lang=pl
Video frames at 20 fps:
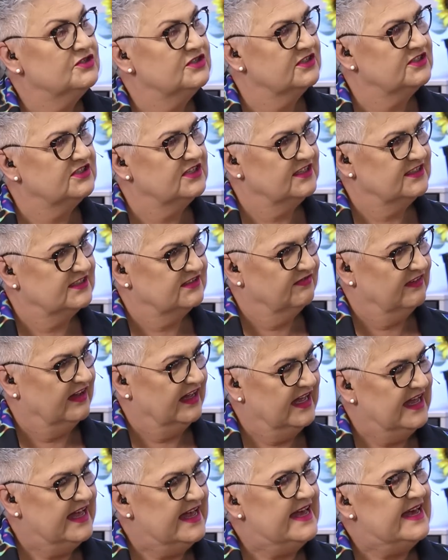z
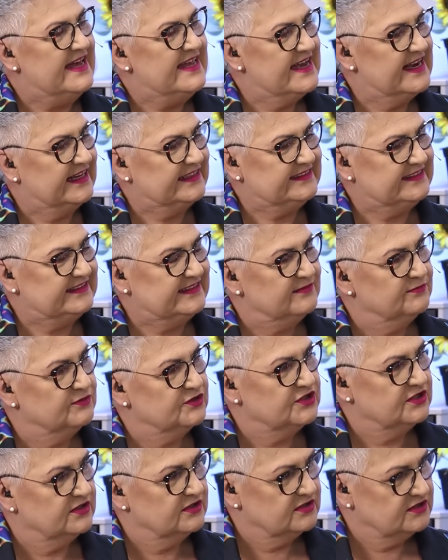dzieciństwa, jak
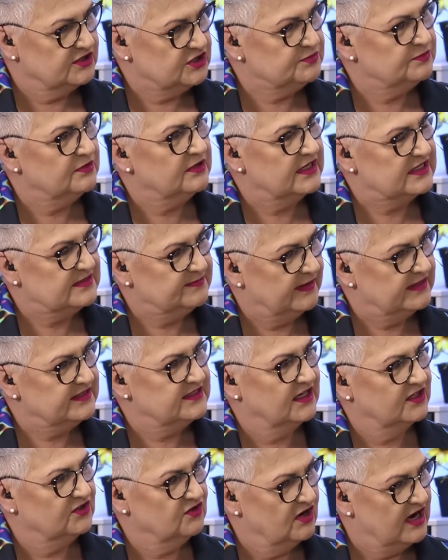szliśmy na
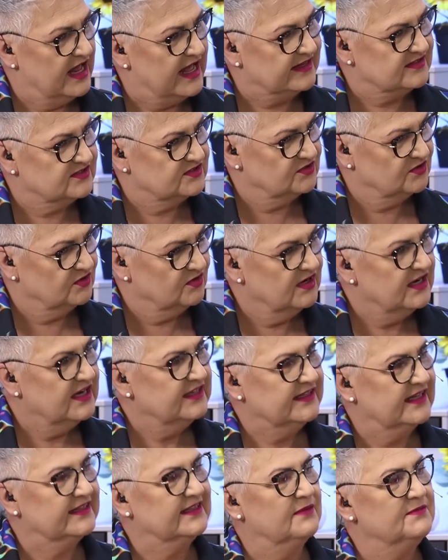spacer do lasu,
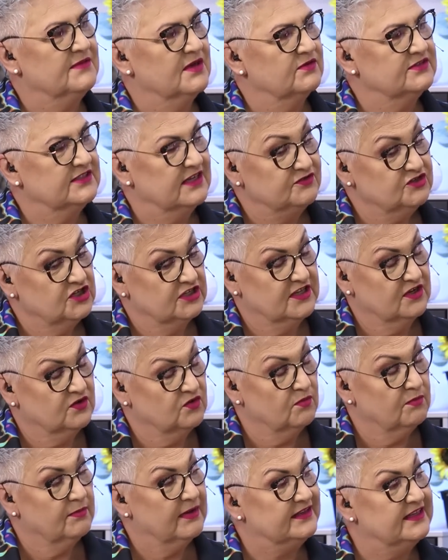tata miał zawsze
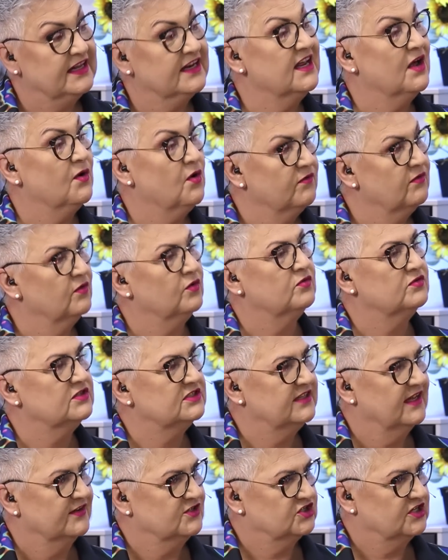taką materiałową
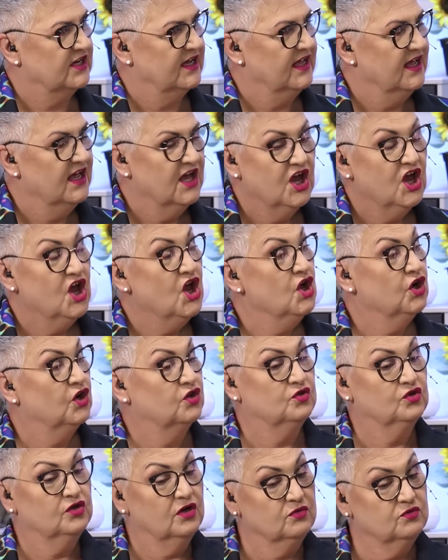chusteczkę,
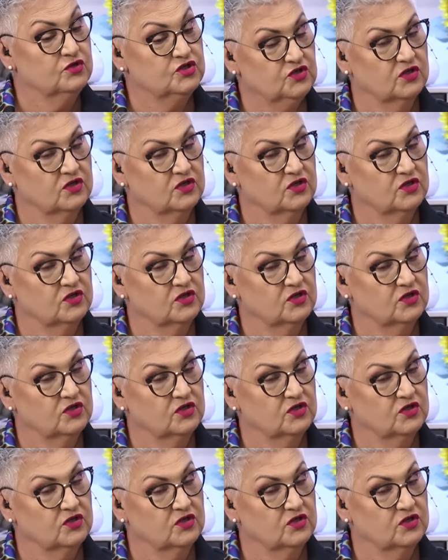którą